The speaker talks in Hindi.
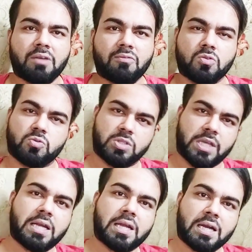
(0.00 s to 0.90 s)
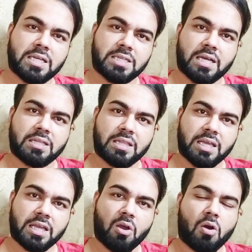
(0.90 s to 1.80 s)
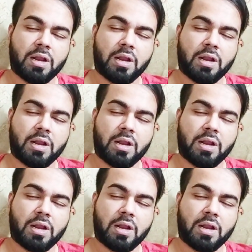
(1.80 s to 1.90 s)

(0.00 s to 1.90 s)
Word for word: के वो सुसाइड करना चाहते थे